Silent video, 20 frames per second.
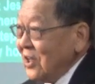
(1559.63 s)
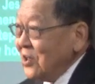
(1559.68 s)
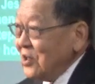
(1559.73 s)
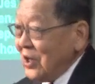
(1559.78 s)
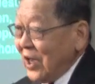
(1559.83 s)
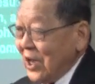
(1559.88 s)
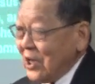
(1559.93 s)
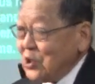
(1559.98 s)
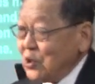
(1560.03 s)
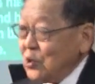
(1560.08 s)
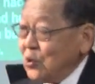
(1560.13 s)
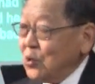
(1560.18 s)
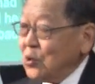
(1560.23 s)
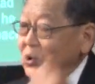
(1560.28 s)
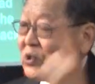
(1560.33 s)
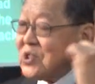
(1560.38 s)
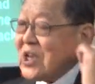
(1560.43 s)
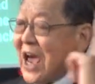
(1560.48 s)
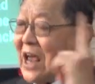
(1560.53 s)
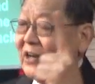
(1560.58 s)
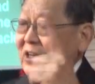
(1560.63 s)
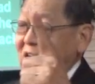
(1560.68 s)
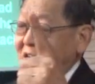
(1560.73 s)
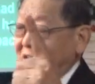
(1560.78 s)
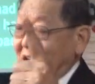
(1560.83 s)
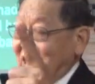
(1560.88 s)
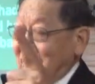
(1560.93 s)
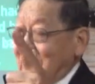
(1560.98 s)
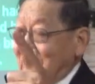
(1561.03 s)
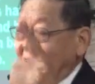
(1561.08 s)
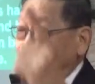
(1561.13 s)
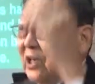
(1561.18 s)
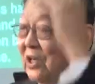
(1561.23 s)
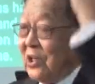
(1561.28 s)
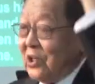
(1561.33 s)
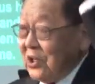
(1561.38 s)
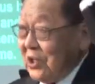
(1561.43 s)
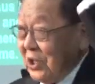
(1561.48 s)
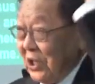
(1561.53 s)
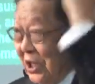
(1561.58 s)
耶稣站立
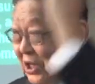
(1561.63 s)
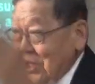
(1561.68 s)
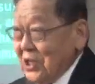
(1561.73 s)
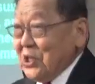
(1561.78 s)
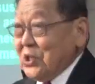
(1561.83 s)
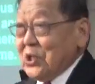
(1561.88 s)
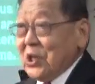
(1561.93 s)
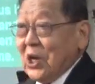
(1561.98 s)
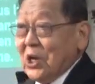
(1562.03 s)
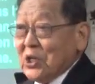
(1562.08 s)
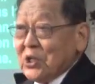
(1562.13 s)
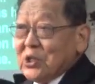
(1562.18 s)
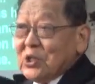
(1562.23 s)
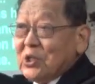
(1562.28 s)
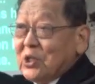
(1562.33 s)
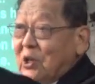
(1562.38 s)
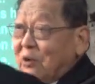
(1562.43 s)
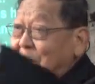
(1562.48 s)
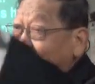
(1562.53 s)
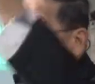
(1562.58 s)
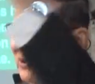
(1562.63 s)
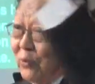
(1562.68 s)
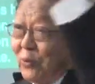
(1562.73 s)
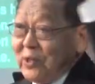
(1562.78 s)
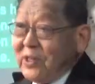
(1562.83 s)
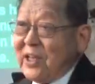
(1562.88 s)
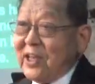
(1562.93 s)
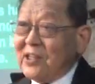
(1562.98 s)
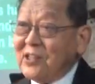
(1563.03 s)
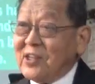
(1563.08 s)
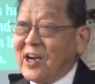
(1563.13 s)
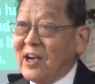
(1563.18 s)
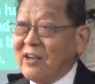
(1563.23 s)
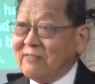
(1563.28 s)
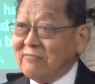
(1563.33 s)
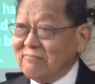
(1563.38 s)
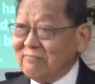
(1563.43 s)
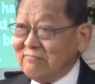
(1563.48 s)
迎接斯提凡回天家，